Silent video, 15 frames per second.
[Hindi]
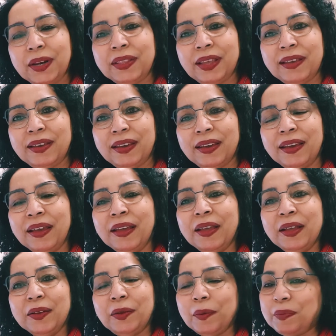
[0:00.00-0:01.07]
देखी
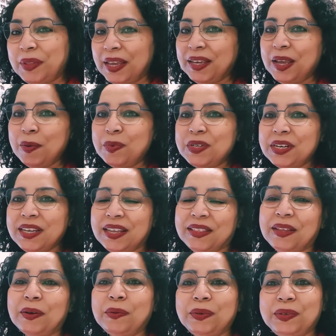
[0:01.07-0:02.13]
तो अब देखिए मुझे
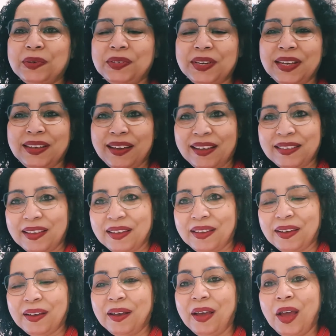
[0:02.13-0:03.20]
कितना कुछ उससे याद आया